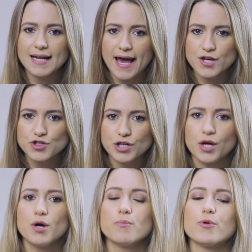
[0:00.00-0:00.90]
e LED,
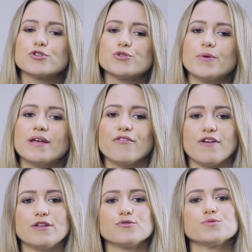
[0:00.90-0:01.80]
possuem
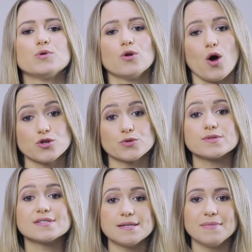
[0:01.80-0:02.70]
efeitos
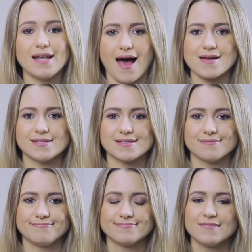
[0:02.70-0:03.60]
biológicos similares